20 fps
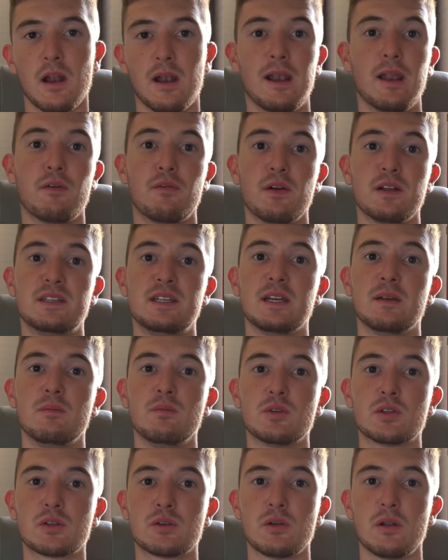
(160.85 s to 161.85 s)
la fatigue
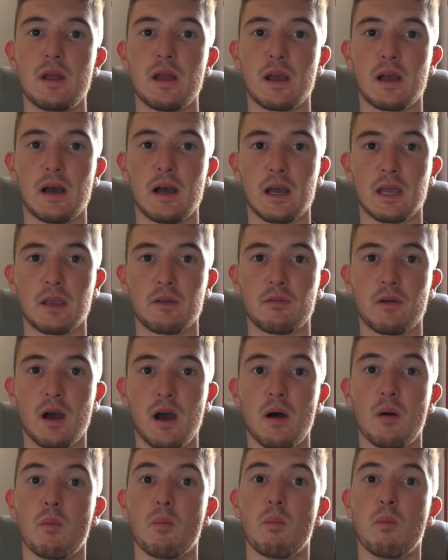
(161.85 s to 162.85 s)
musculaire
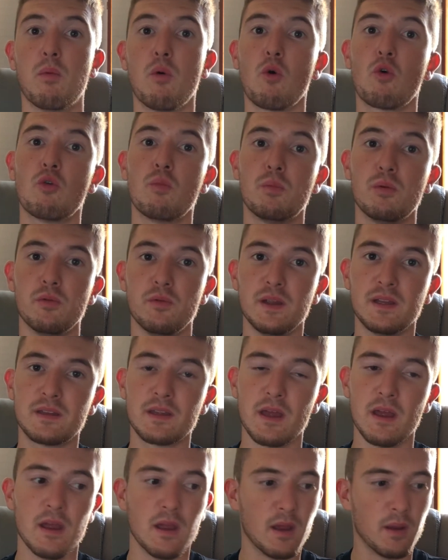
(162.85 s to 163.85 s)
arrivera beaucoup plus
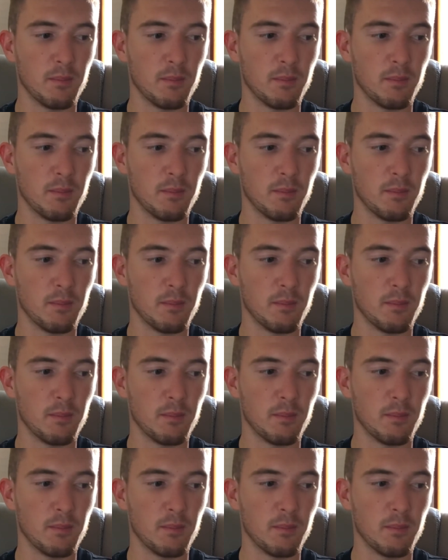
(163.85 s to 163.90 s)
vite,